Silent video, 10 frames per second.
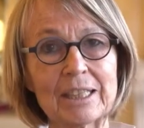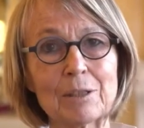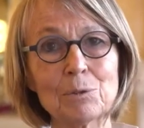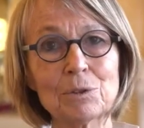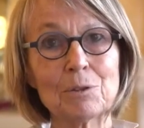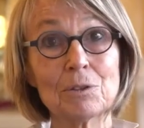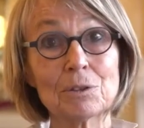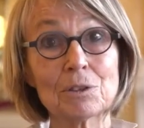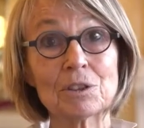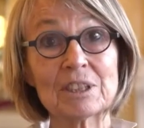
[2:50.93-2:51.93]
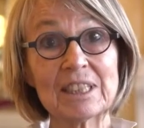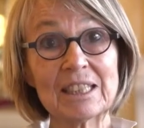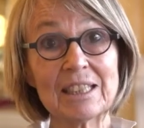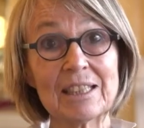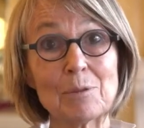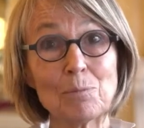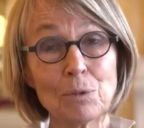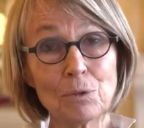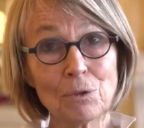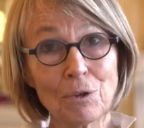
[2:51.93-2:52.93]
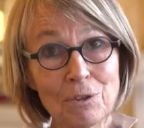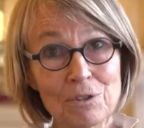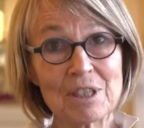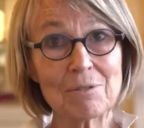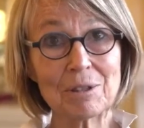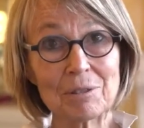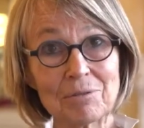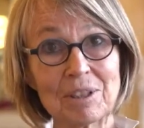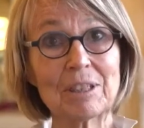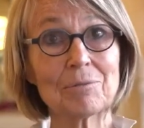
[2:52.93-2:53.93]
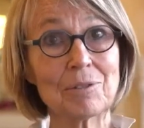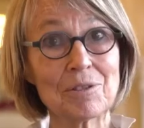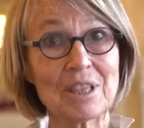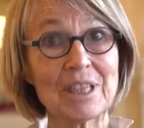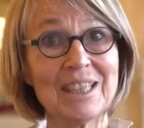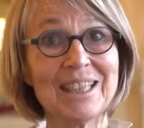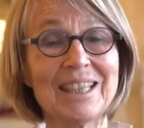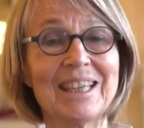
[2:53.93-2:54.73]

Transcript: qui concentre certains des plus grands savoir-faire français,